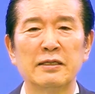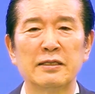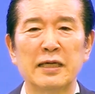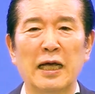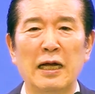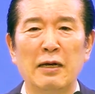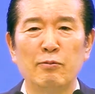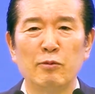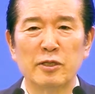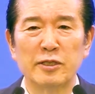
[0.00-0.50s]

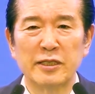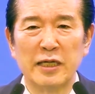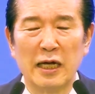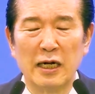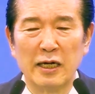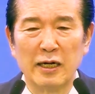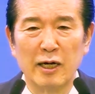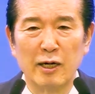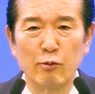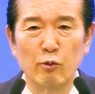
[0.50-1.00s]
삶을
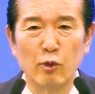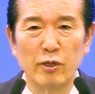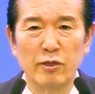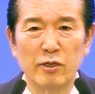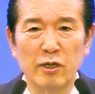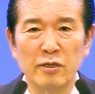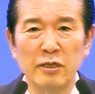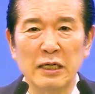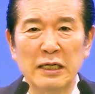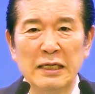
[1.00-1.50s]
살아가고
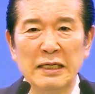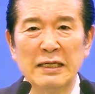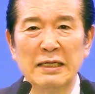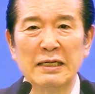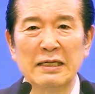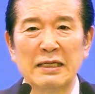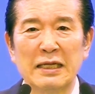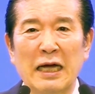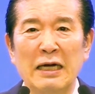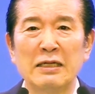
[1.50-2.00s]
있던
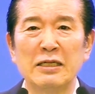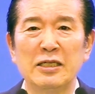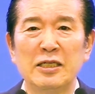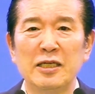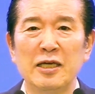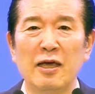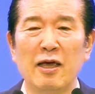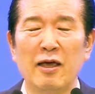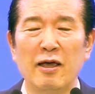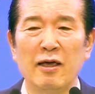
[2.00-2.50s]

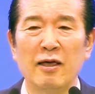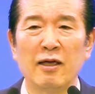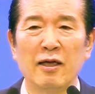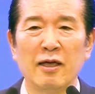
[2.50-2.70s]
당시에